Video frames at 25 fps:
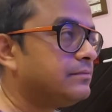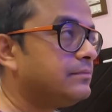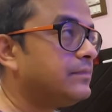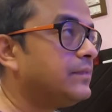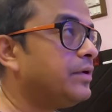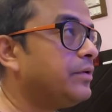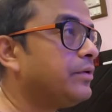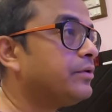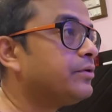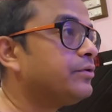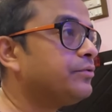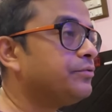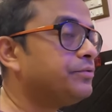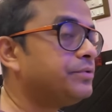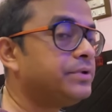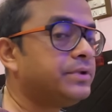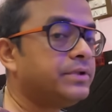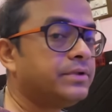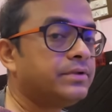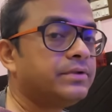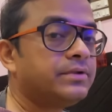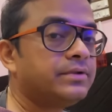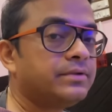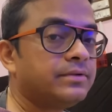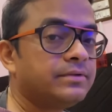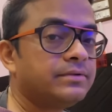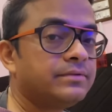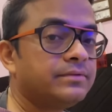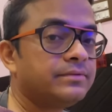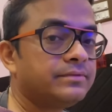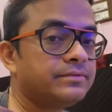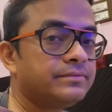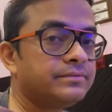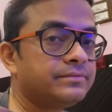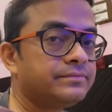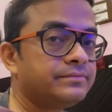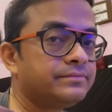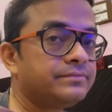দেওয়া তো উচিত
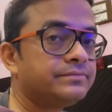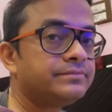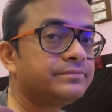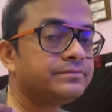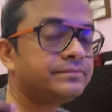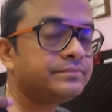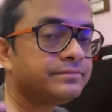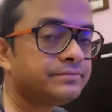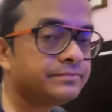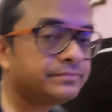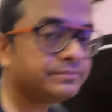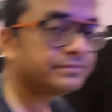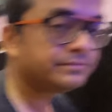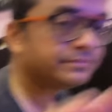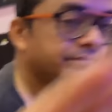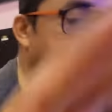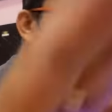দেওয়া উচিত তাহলে